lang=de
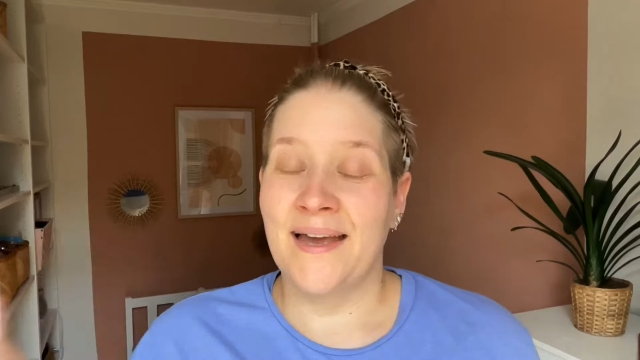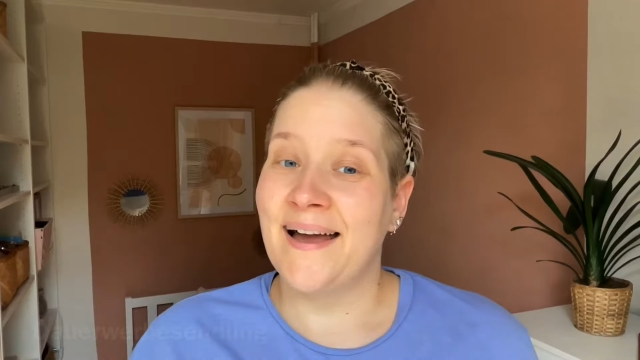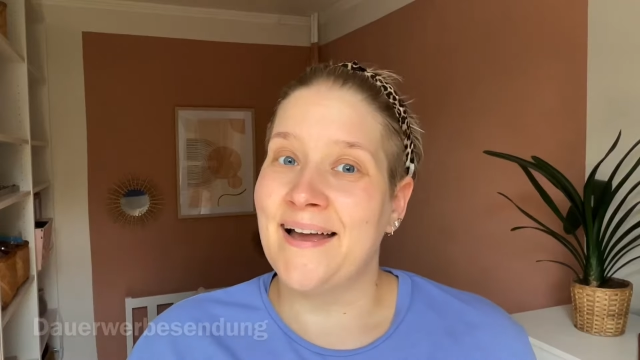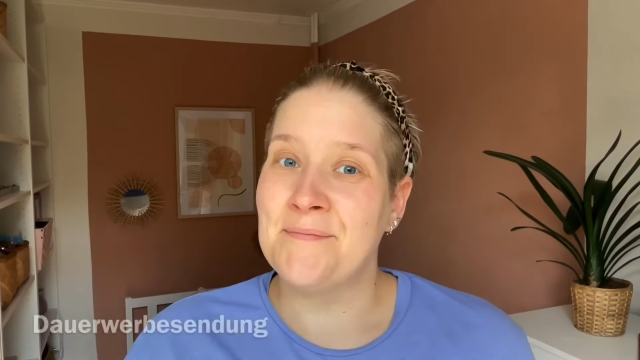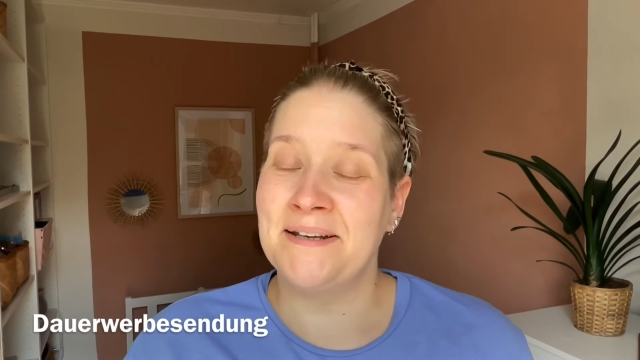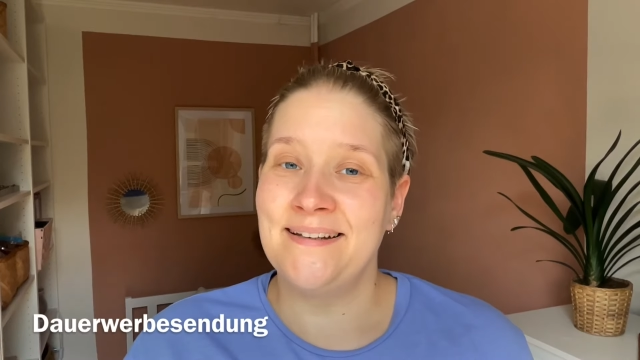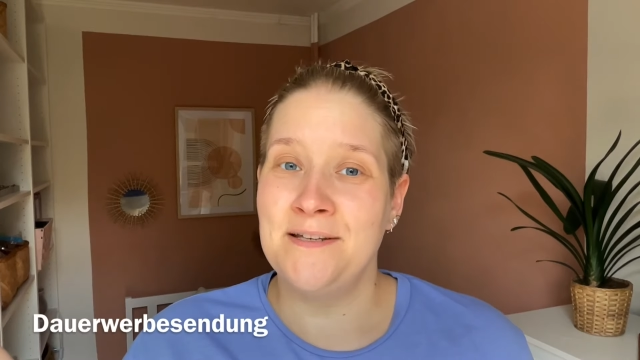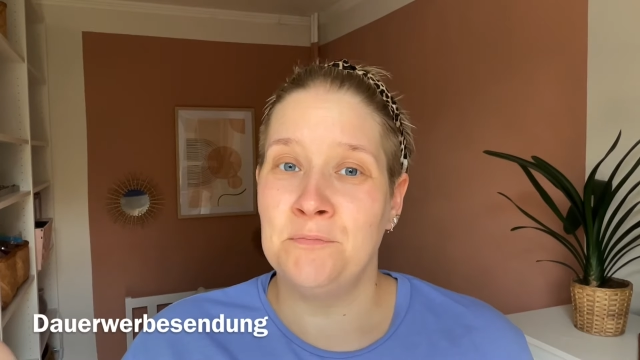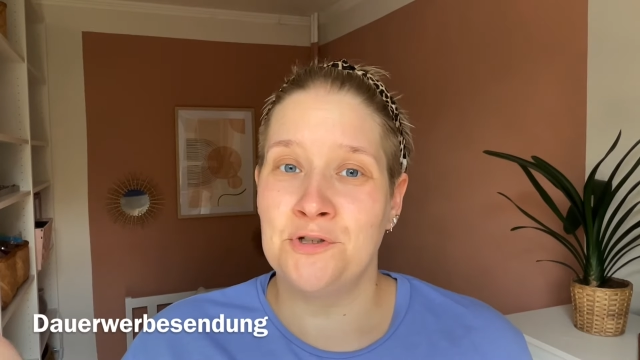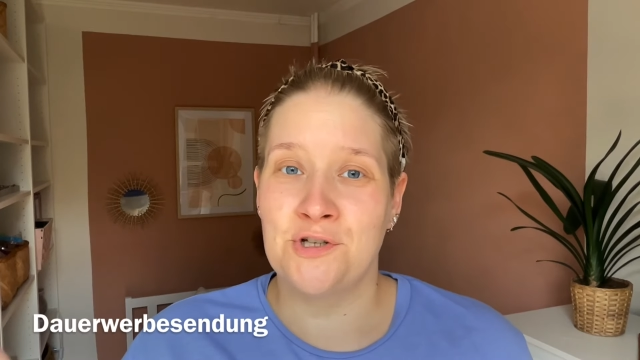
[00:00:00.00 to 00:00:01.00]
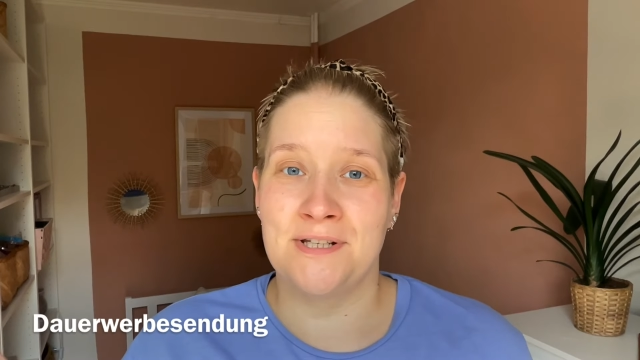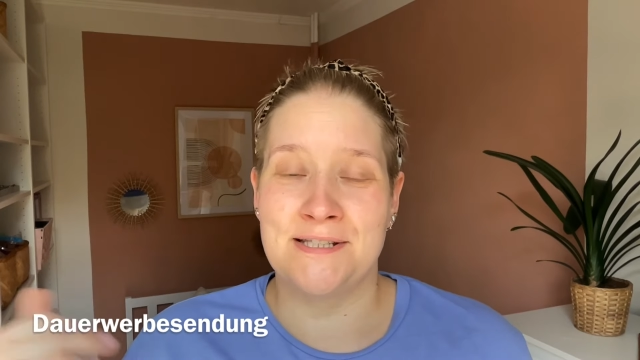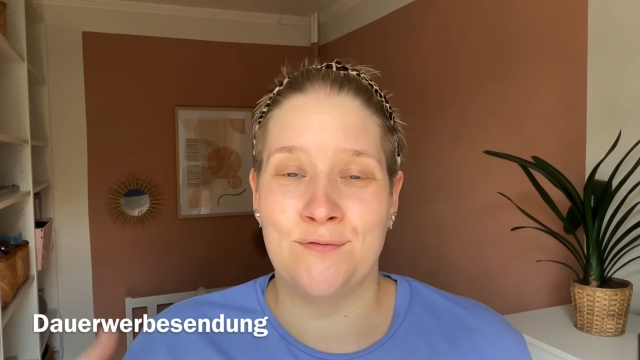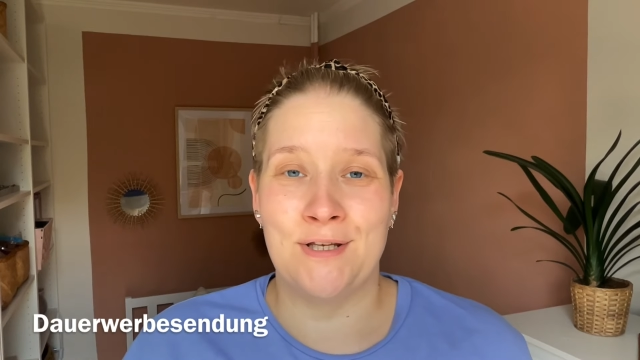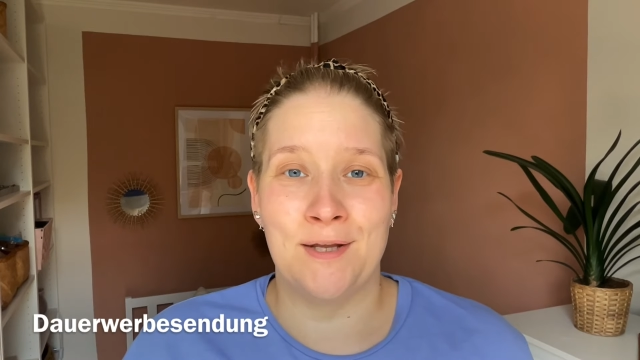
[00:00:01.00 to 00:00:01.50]
Hi meine Lieben und schön,
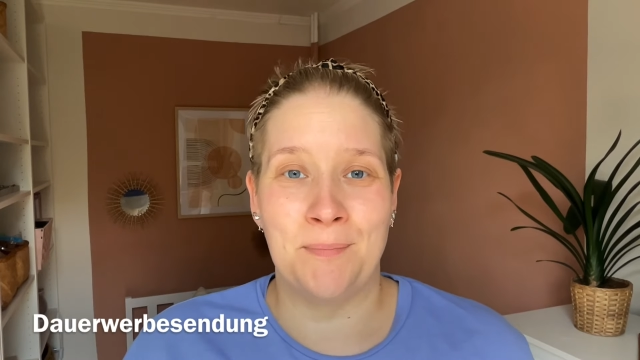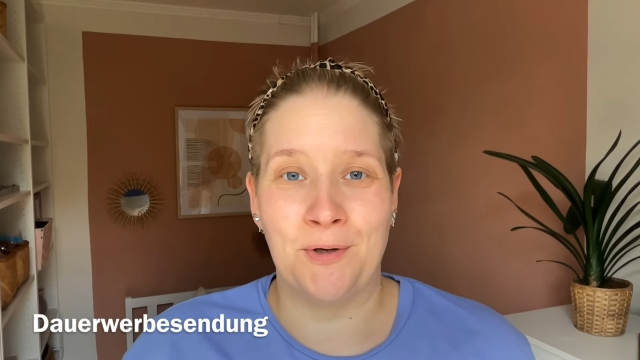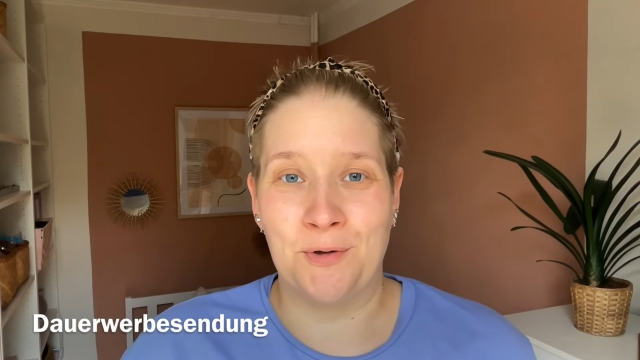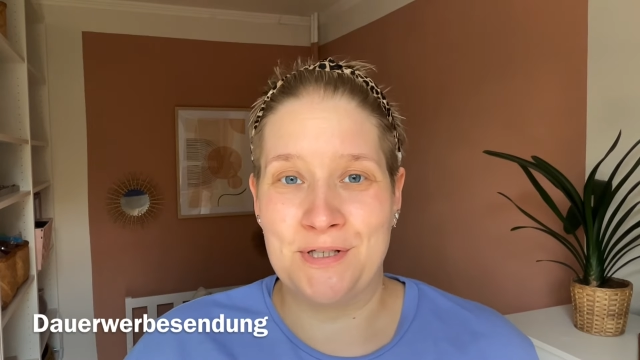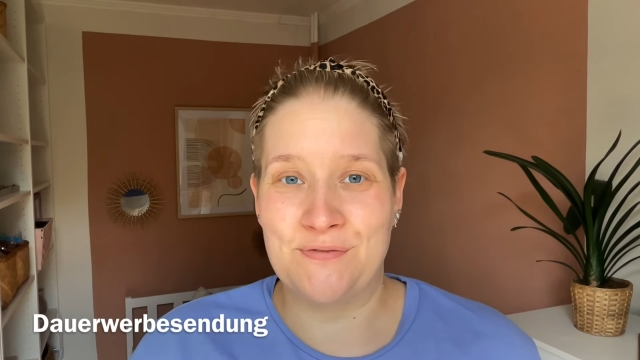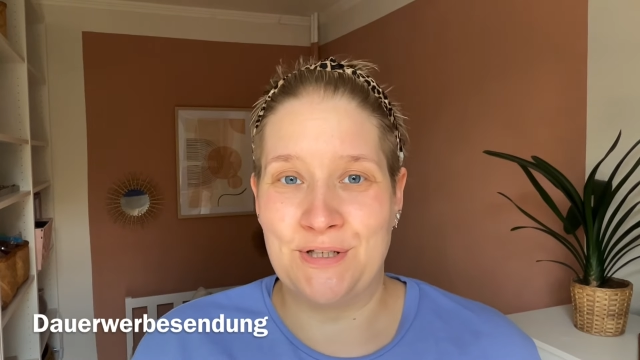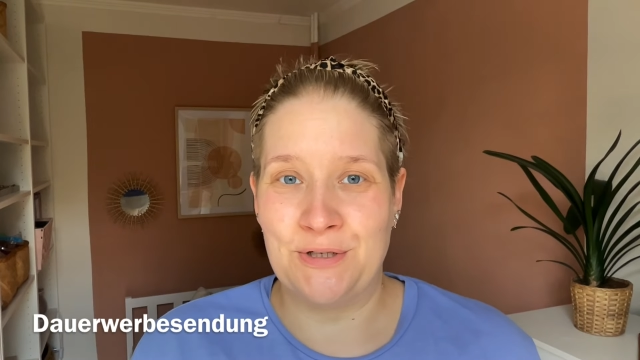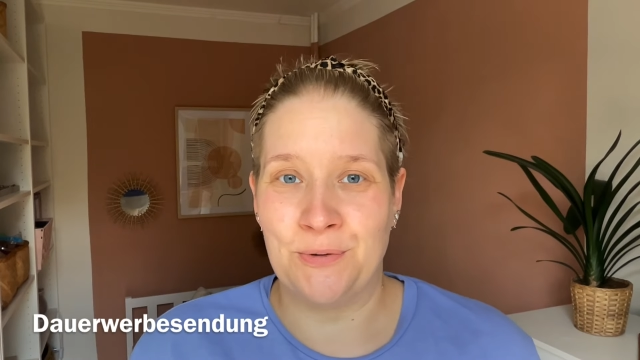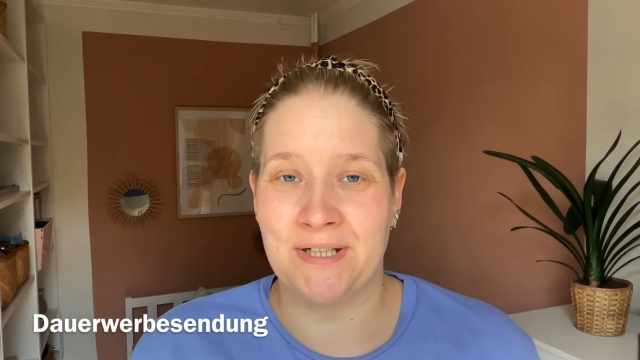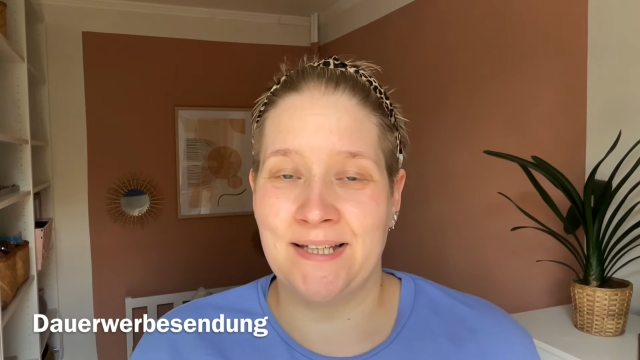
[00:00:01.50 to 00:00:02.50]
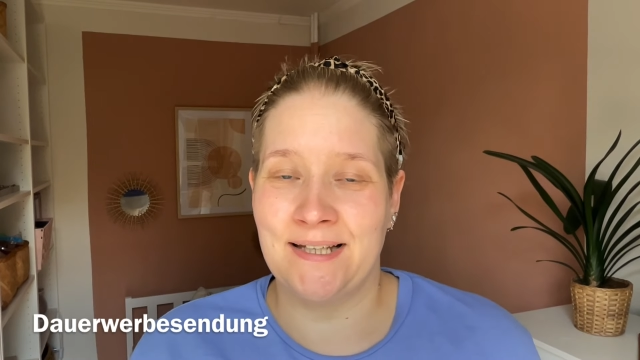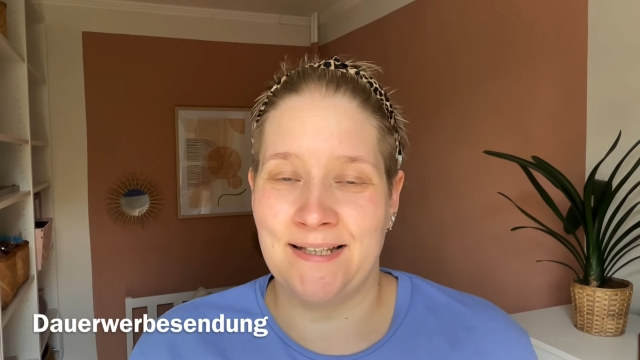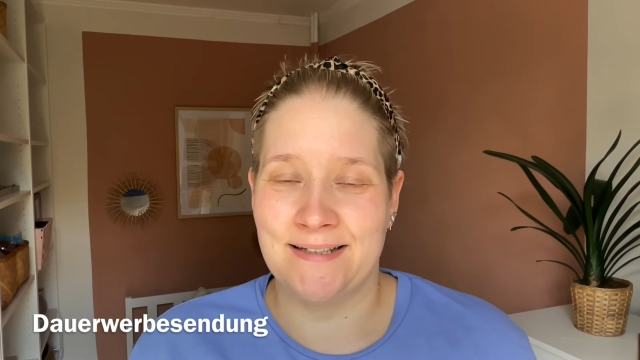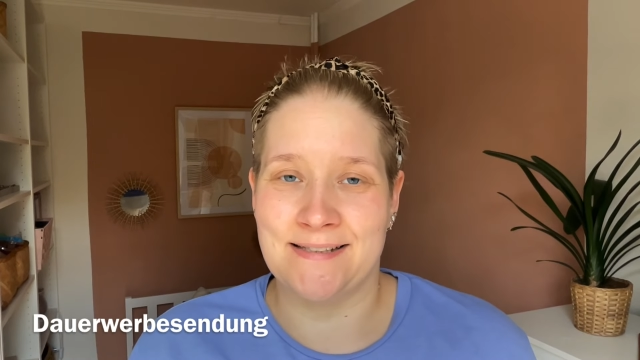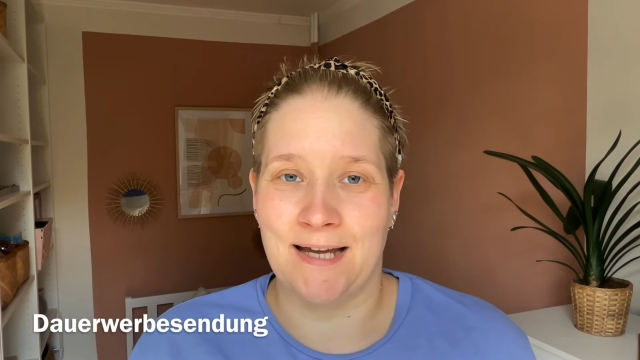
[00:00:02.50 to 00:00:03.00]
dass ihr wieder in mein neues Video
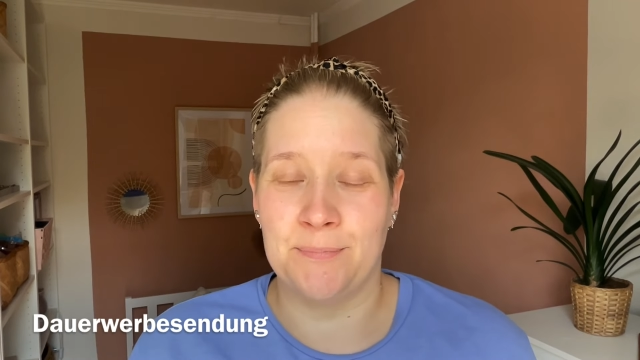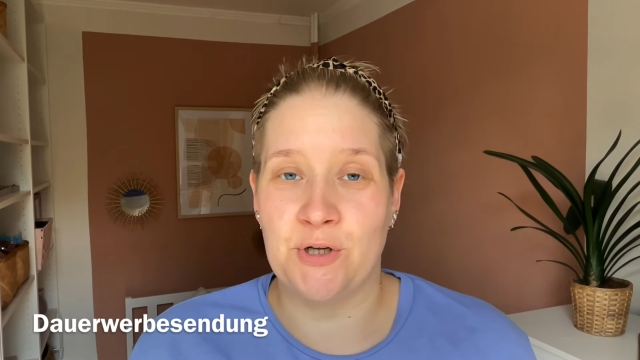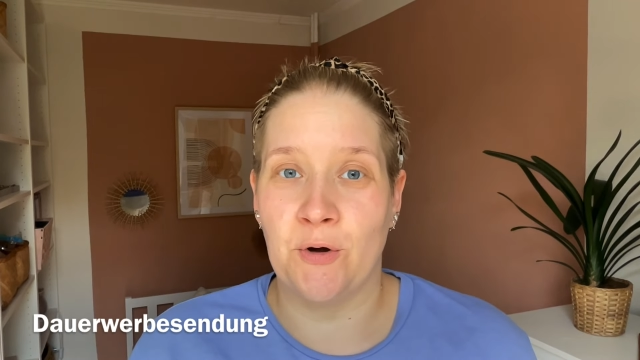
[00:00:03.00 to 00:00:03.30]
geklickt habt.